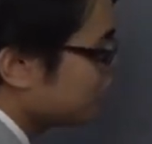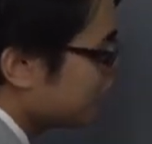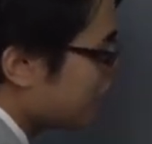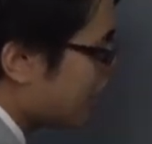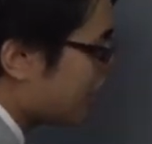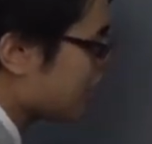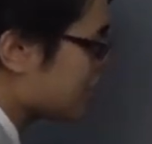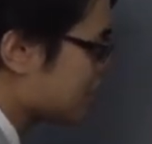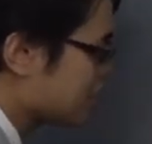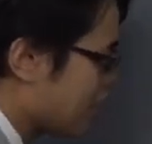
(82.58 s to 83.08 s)

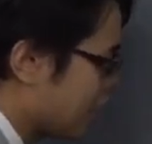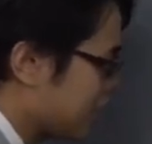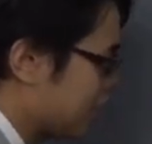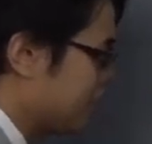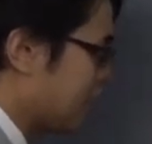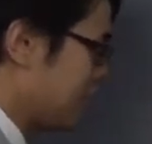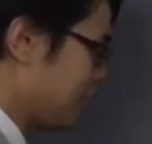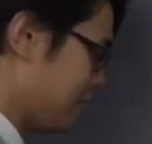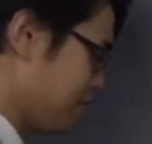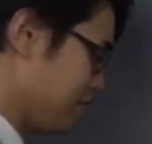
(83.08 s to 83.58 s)
上下
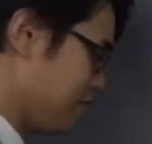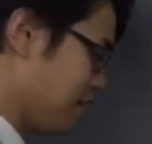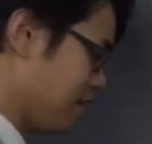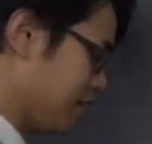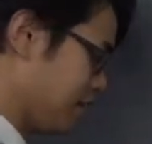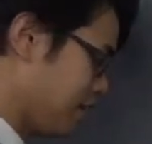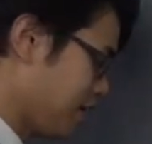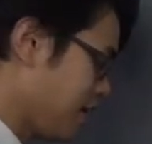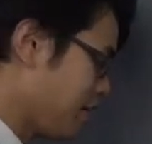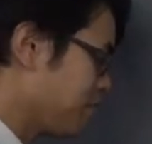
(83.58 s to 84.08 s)
になってくるわ
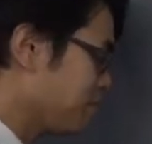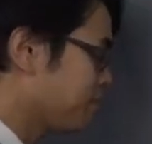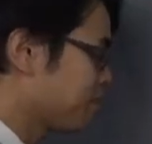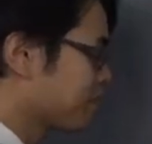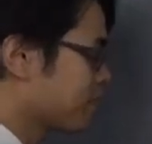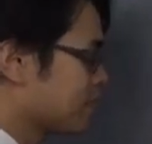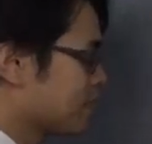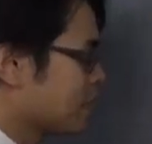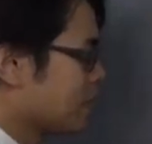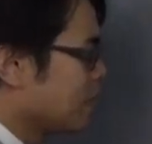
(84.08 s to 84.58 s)
けだね
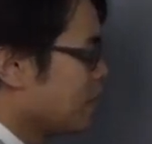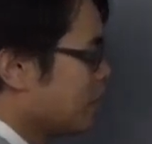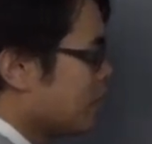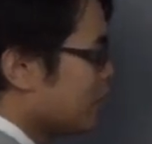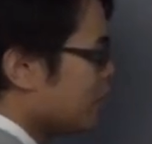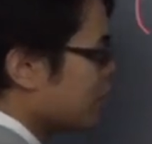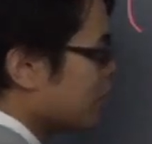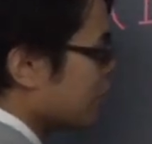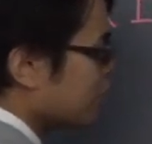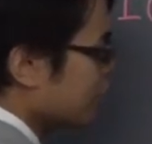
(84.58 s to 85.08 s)

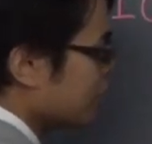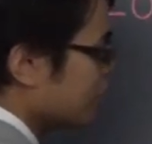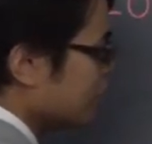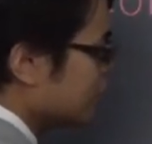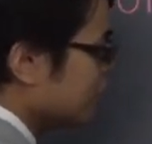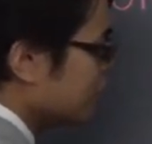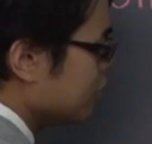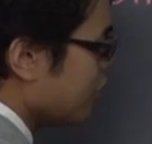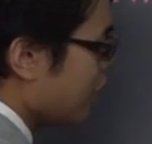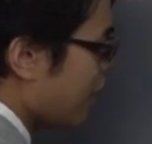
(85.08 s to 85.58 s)

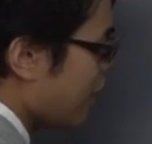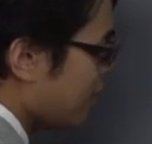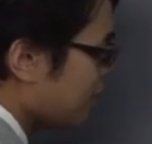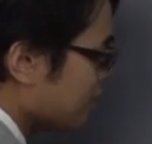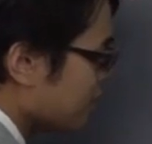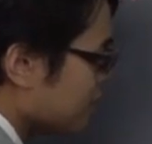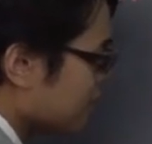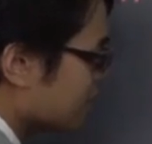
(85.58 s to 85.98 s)
上